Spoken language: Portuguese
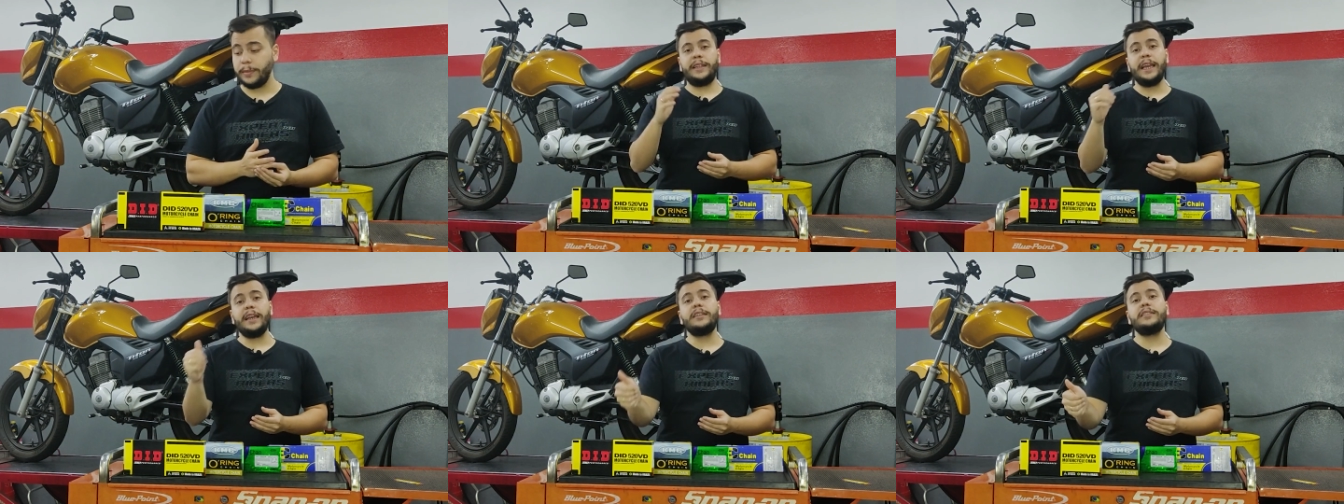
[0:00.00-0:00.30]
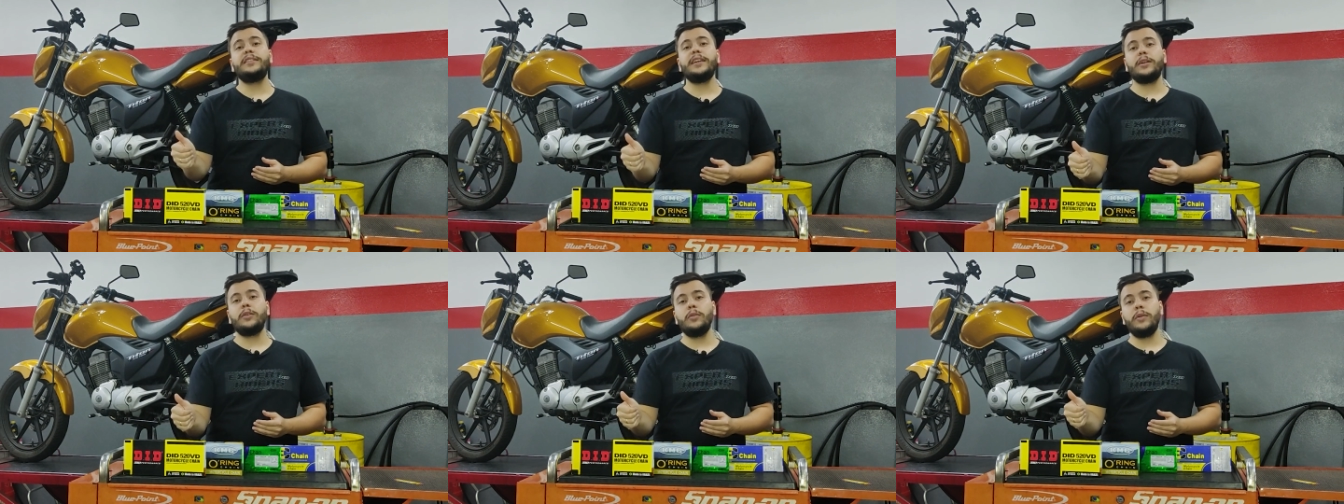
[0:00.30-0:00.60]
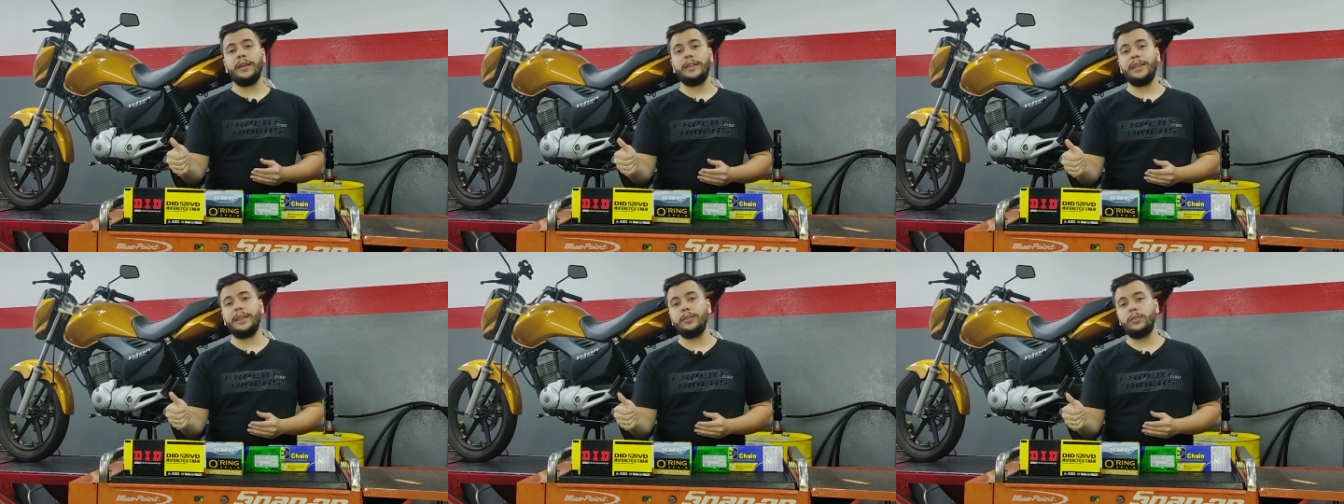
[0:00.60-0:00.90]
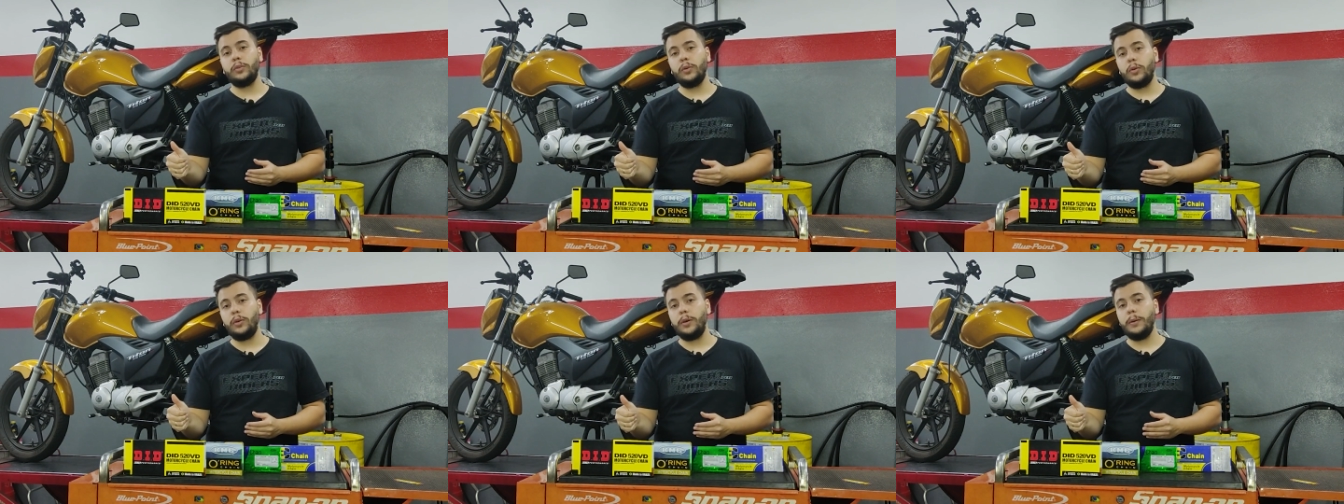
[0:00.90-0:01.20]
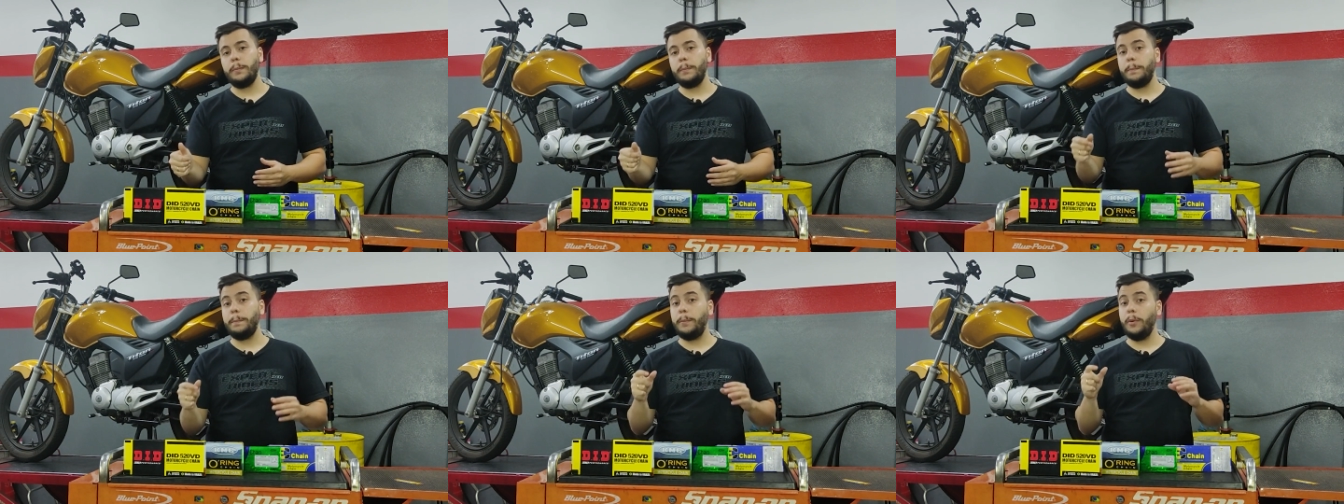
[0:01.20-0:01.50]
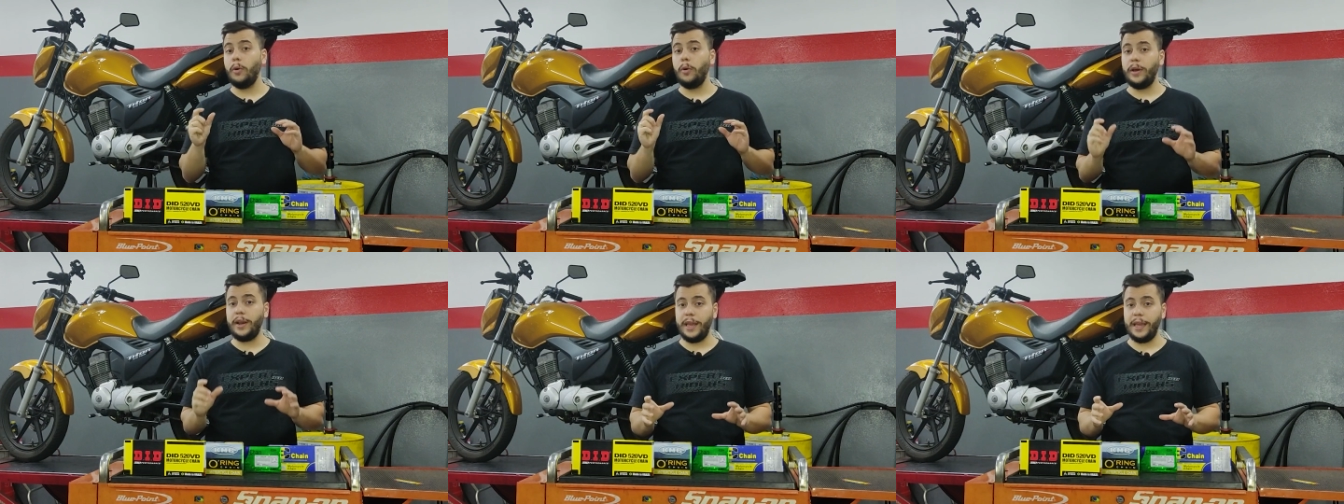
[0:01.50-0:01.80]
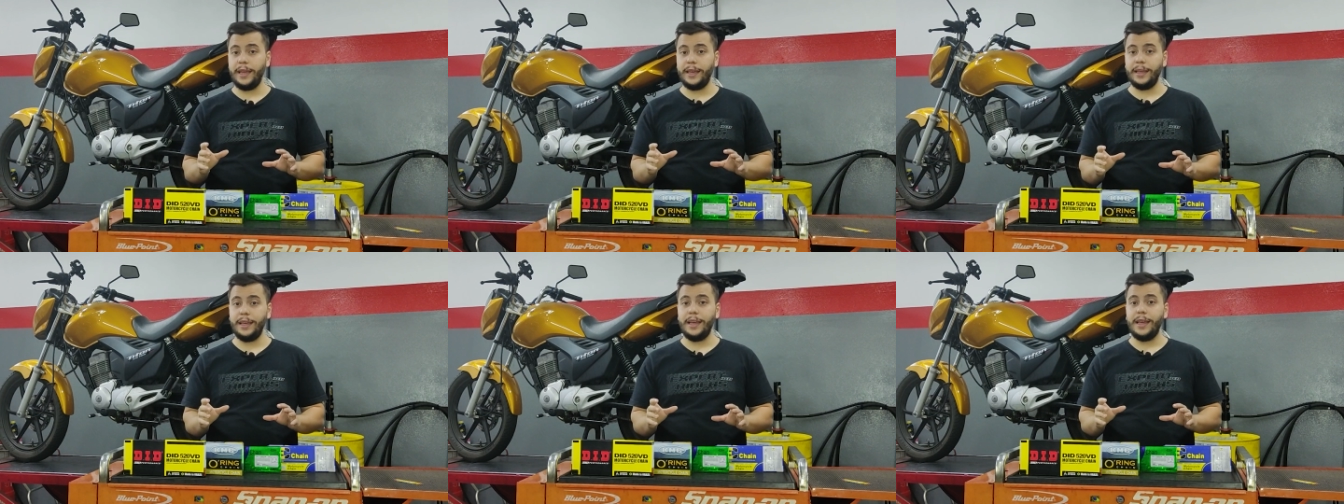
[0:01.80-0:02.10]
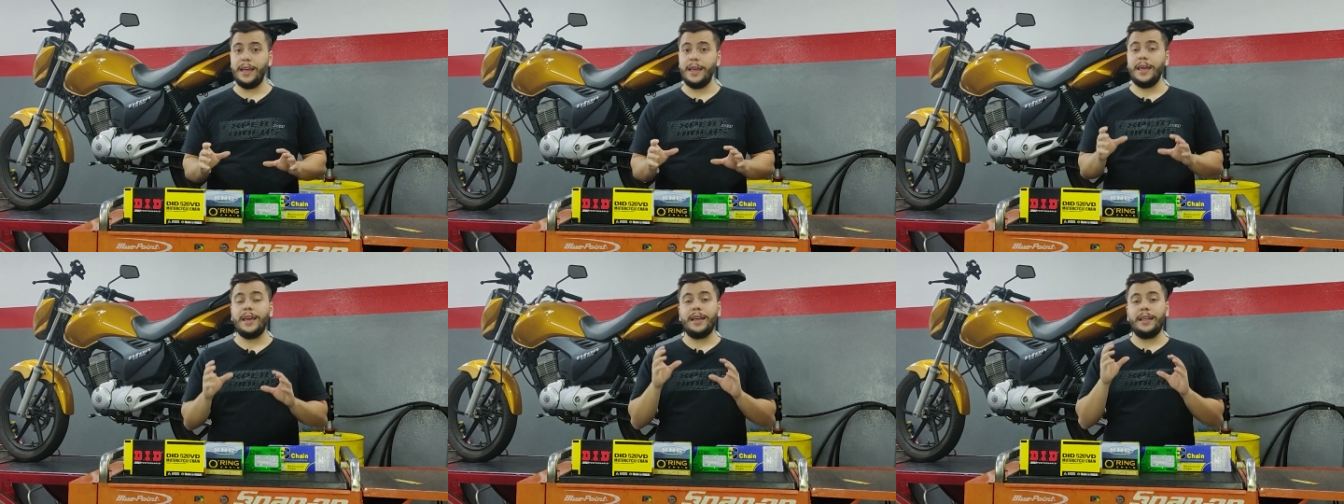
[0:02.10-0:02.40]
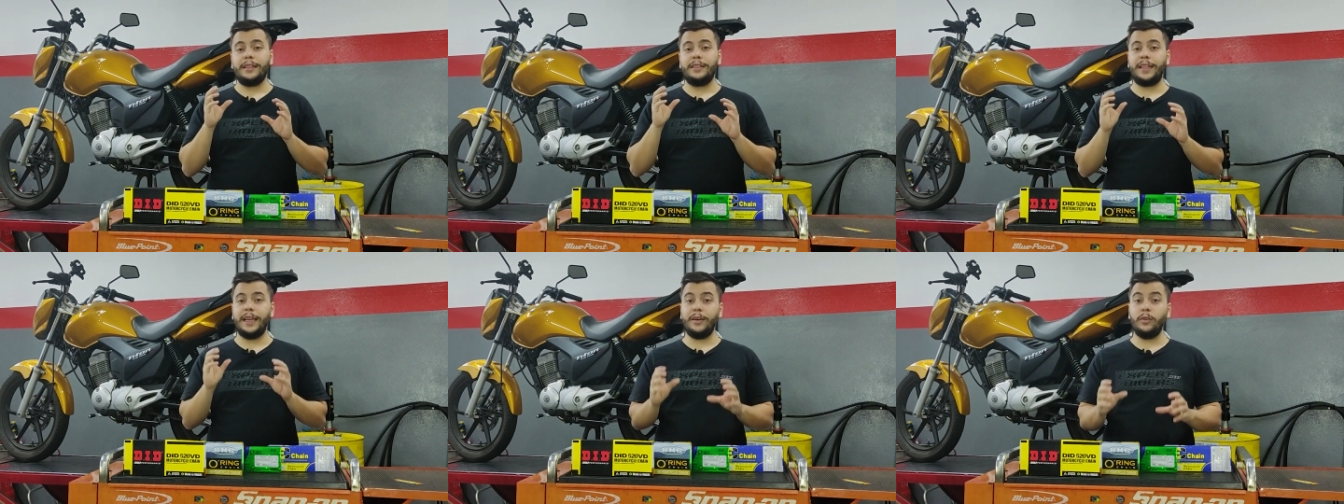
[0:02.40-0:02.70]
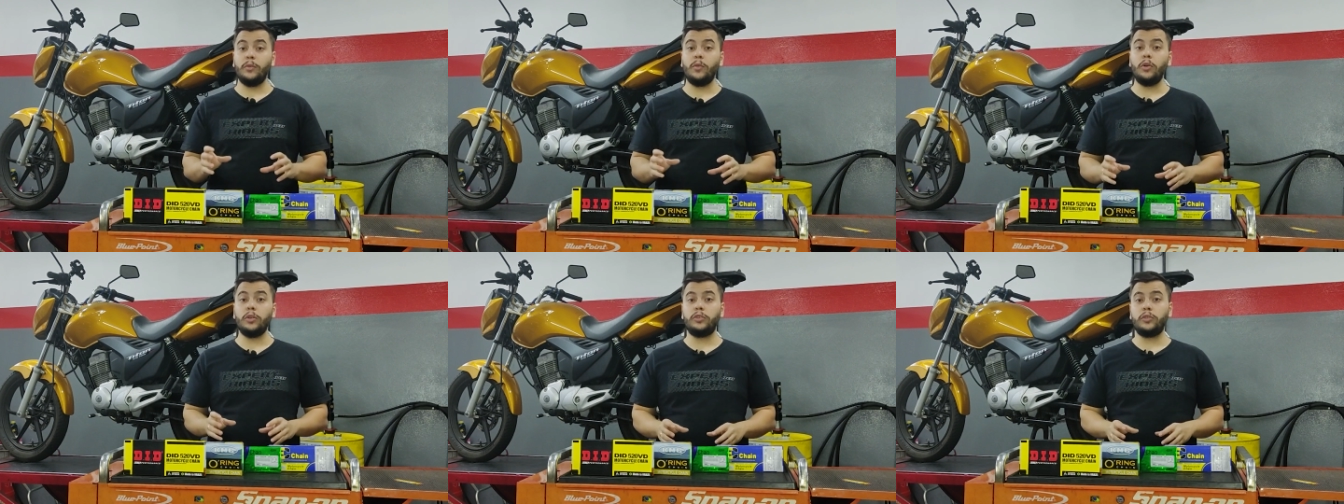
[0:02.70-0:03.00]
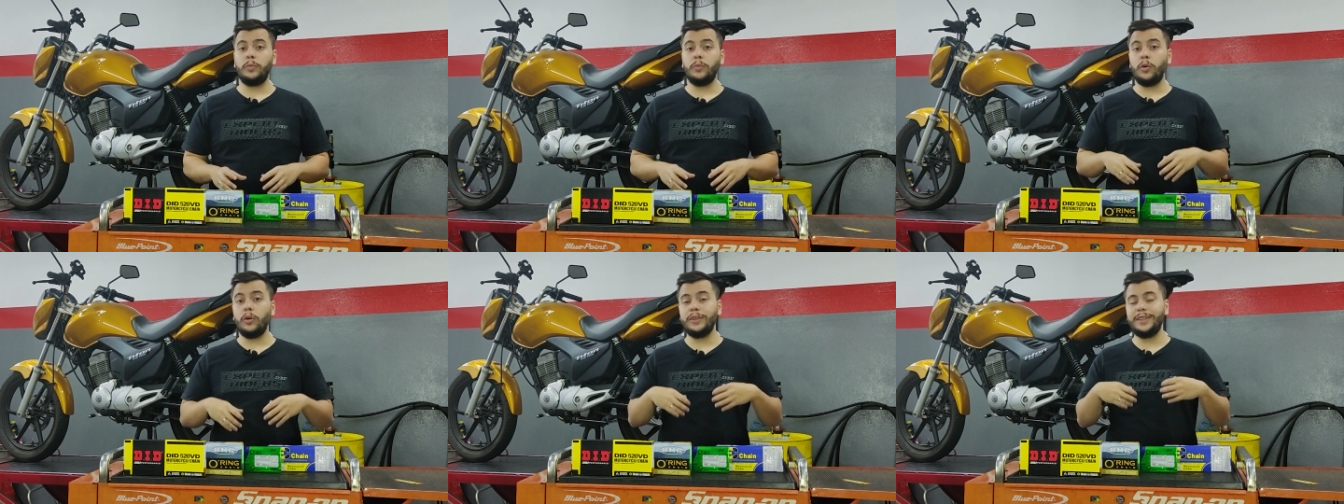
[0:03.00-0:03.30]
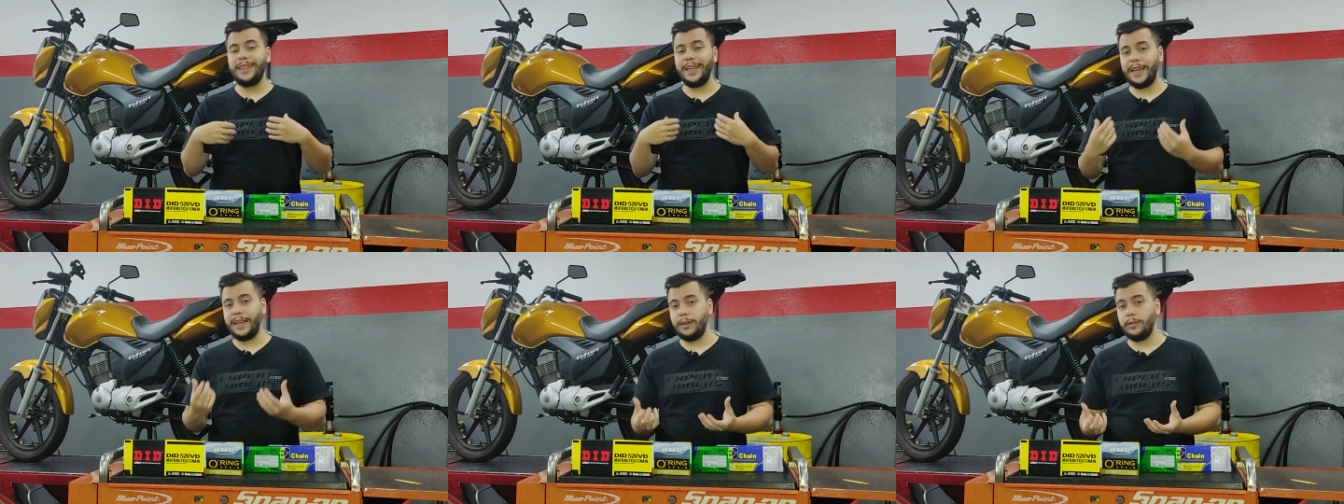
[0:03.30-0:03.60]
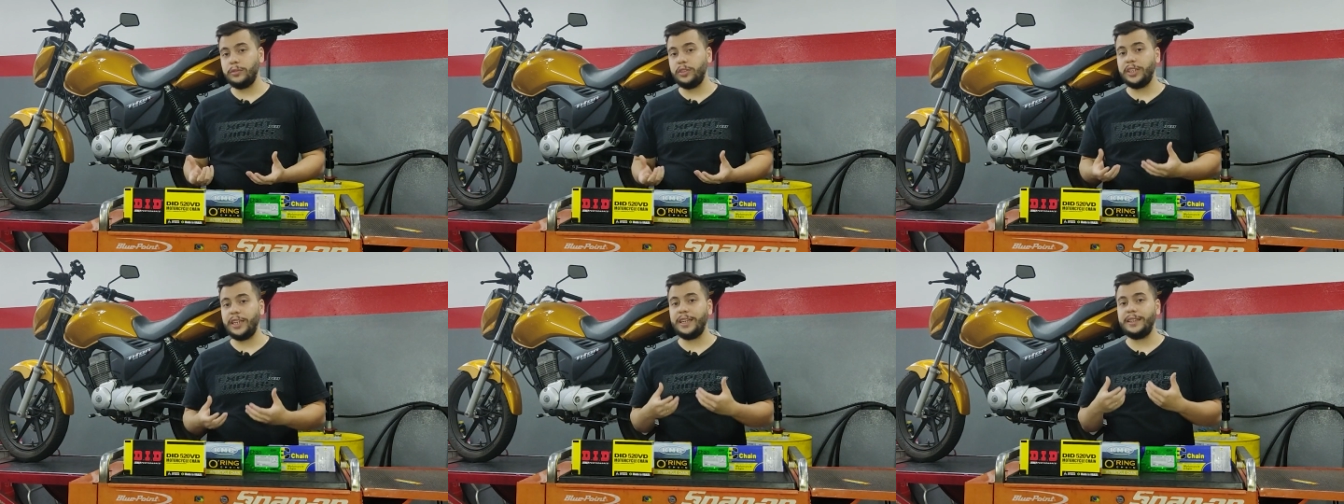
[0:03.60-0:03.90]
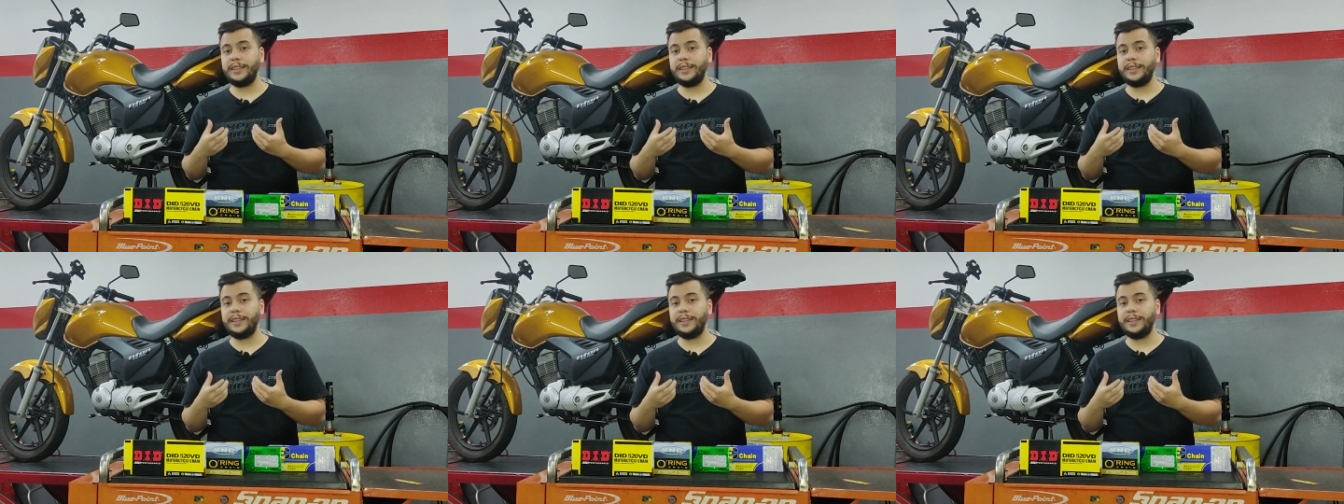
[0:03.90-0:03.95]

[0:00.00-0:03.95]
tem que ser com retentor, porém, tem um outro modelo de